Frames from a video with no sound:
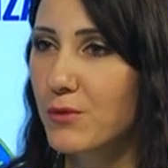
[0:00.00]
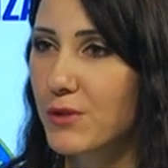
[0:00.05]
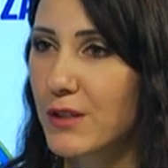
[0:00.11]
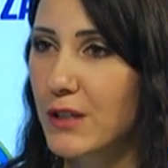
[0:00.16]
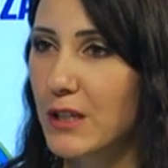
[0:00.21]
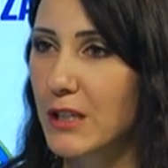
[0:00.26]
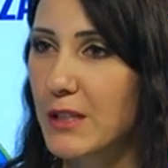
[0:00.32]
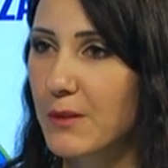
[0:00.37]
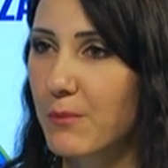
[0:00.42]
sul
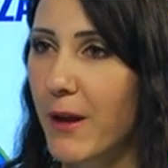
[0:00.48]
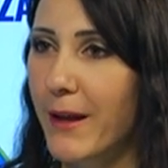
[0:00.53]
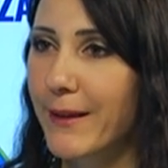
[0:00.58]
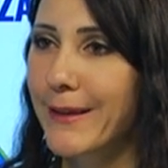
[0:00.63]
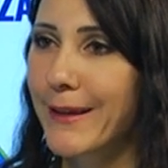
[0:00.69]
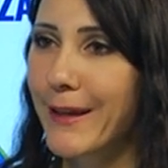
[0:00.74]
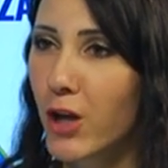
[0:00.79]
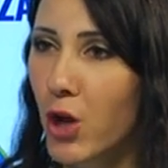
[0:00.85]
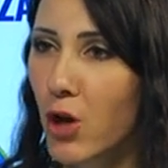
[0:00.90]

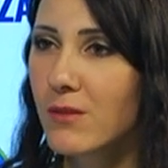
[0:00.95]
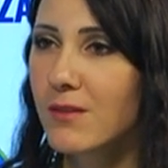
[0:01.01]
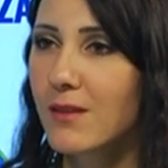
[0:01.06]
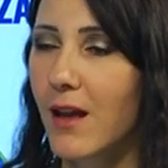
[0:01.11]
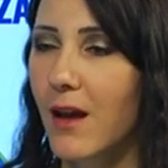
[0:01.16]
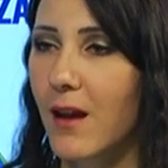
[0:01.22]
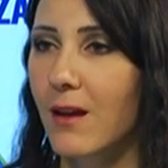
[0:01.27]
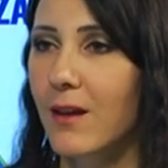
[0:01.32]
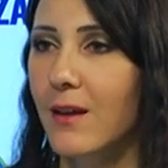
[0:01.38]
sisma. Che
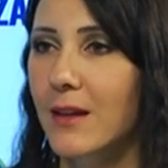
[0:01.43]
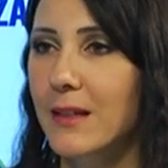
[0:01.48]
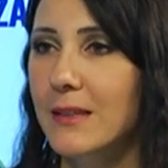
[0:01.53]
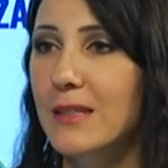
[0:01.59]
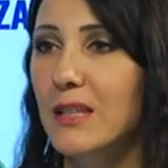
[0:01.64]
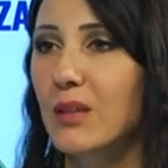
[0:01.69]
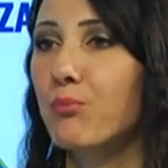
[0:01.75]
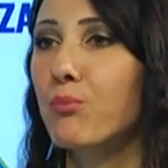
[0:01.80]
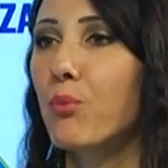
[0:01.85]
cosa
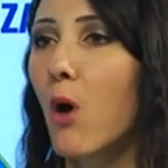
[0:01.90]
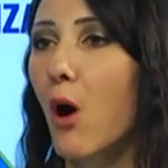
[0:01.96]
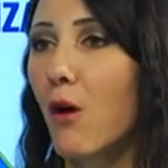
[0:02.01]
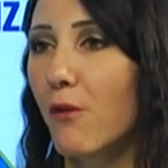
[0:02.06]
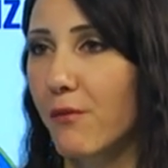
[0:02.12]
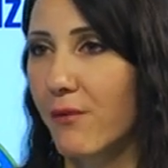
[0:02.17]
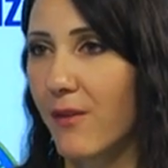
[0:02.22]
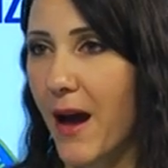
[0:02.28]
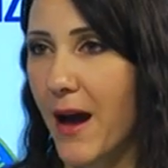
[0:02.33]
si può
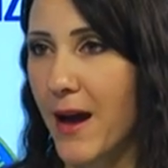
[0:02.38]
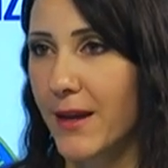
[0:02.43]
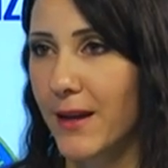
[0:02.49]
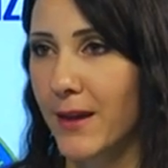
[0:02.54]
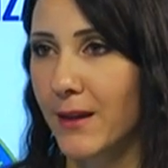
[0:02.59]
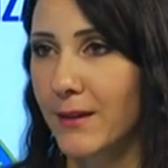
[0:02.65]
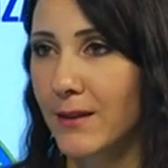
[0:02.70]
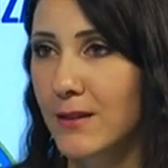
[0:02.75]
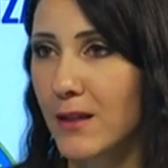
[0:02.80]

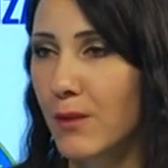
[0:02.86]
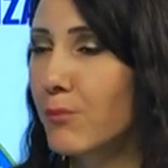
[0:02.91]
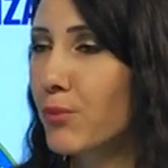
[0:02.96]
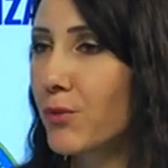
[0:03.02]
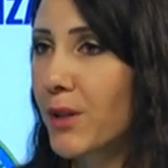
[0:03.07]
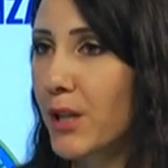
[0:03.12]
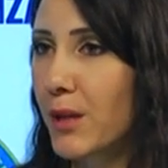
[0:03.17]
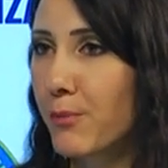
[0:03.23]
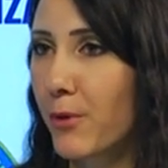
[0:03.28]
fare, ad
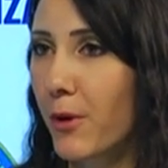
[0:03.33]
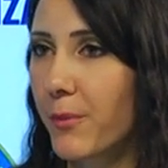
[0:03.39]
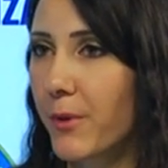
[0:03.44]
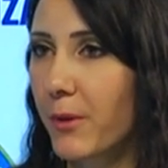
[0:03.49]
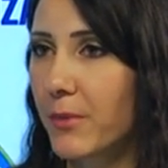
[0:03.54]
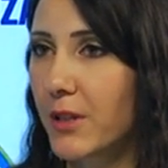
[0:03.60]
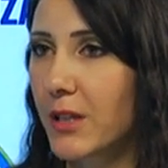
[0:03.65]
esempio, nelle proprie